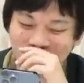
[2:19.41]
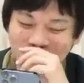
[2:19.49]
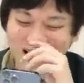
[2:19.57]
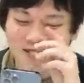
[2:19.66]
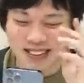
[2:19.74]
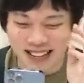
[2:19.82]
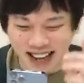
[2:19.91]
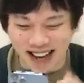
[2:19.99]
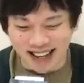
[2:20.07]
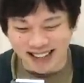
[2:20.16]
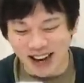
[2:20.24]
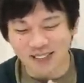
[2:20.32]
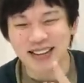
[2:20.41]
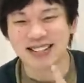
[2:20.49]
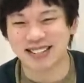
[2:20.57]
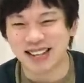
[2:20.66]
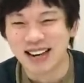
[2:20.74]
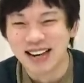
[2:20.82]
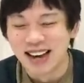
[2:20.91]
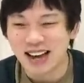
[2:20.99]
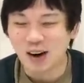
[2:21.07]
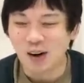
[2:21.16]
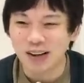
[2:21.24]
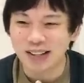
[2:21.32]
これ多分ねやばいっす
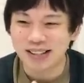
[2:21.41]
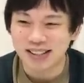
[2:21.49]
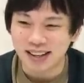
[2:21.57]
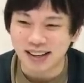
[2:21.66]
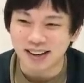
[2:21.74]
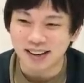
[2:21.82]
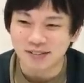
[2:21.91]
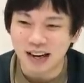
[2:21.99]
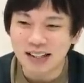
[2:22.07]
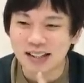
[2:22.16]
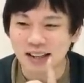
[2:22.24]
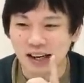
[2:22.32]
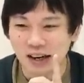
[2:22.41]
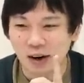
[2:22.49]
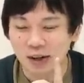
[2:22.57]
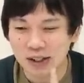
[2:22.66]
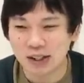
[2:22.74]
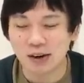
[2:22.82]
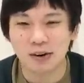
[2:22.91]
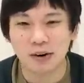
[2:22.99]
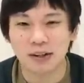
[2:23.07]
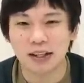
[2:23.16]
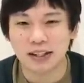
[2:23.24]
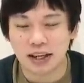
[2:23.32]
えこいつマジで星56
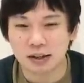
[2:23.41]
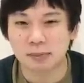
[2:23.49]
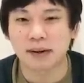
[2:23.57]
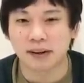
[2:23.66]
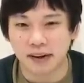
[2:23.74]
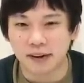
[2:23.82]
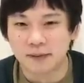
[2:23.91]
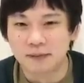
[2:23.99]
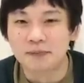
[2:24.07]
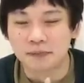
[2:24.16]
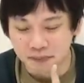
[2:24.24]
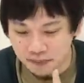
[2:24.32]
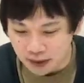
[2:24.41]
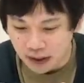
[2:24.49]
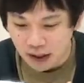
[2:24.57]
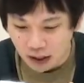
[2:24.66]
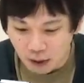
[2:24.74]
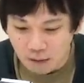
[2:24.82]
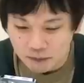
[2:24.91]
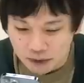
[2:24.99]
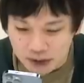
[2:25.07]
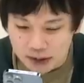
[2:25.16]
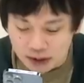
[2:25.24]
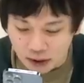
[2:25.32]
で使うスペックうん本当
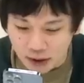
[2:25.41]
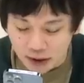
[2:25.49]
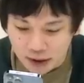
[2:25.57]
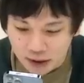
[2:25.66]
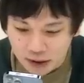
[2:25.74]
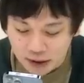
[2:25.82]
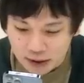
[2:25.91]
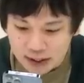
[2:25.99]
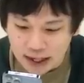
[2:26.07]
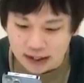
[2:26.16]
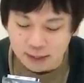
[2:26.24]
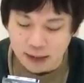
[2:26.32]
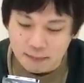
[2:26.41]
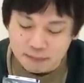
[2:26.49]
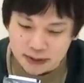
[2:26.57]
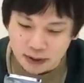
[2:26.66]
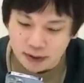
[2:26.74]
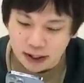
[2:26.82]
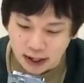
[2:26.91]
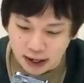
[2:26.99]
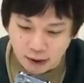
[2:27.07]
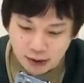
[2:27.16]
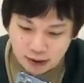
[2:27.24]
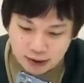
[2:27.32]
に強いいやでもやっぱそうだね
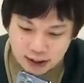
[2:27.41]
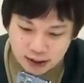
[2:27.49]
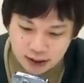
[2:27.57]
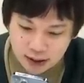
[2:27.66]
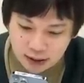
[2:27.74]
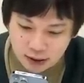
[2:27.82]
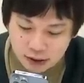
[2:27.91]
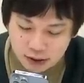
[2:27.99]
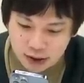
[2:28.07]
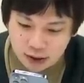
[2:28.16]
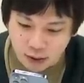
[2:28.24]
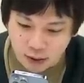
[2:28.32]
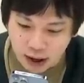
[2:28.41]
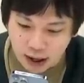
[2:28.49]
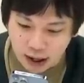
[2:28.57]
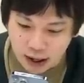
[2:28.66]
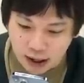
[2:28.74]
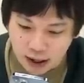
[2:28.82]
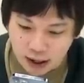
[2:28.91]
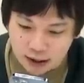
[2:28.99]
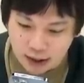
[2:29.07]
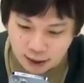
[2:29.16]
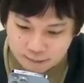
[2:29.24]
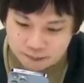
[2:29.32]
他の作品の主人公が
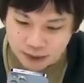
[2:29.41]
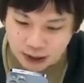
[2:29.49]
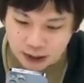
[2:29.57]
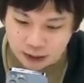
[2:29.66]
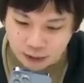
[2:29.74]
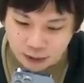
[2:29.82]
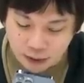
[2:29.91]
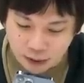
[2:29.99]
ねあのー、